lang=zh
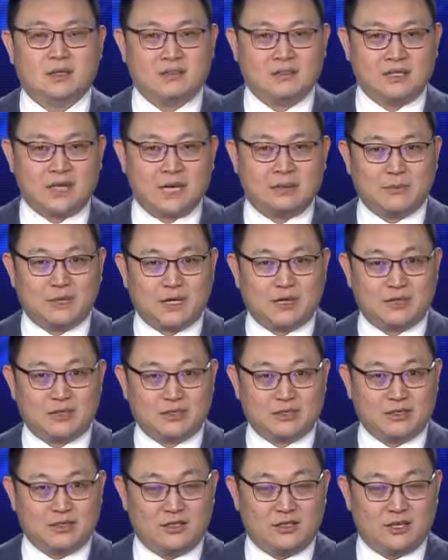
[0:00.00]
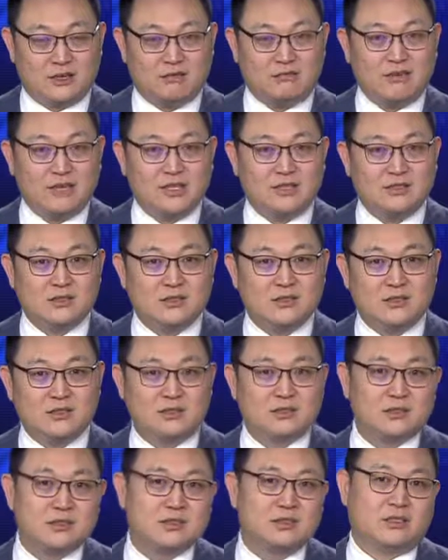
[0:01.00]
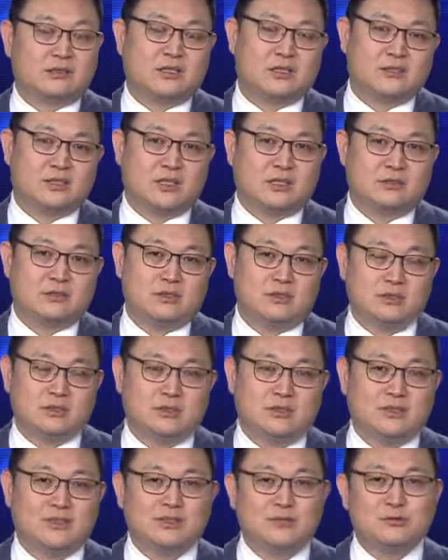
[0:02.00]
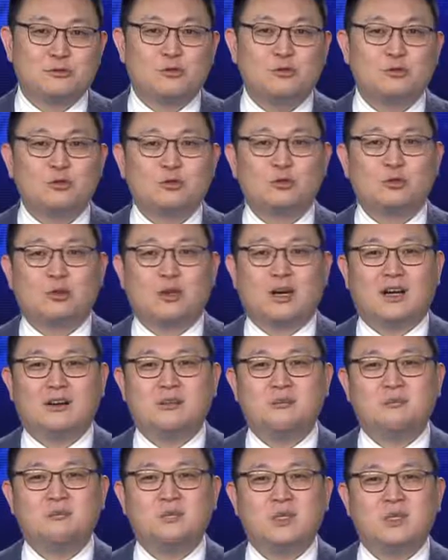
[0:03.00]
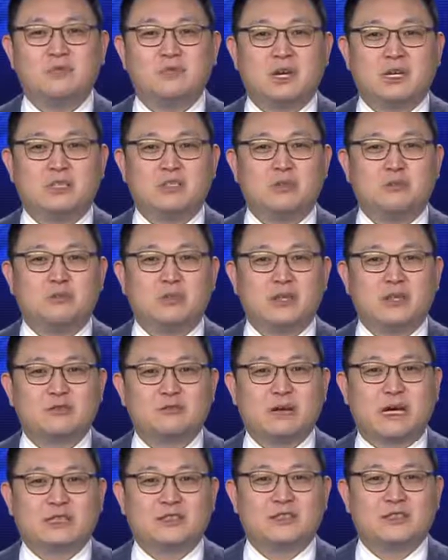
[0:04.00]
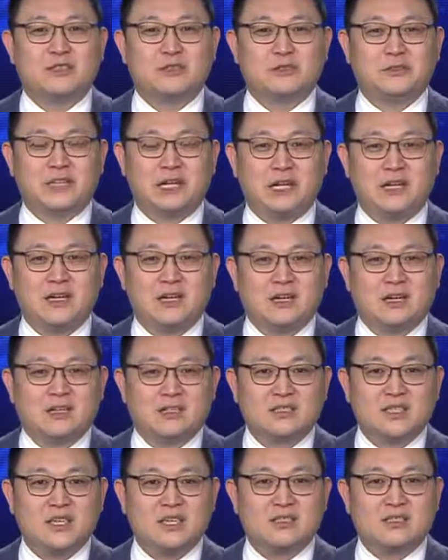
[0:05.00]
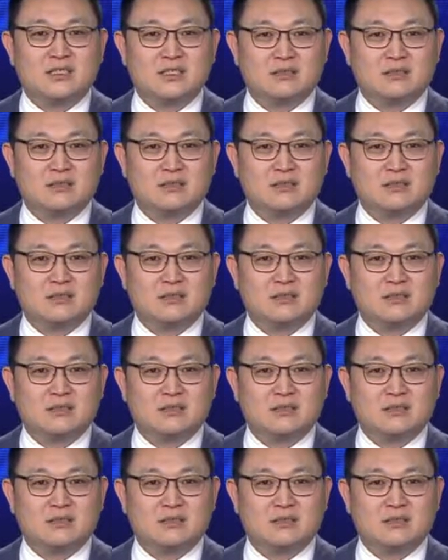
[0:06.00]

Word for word: 下面啊是一条未经证实的小道消息，据说啊孟晚舟被抓之后呢，任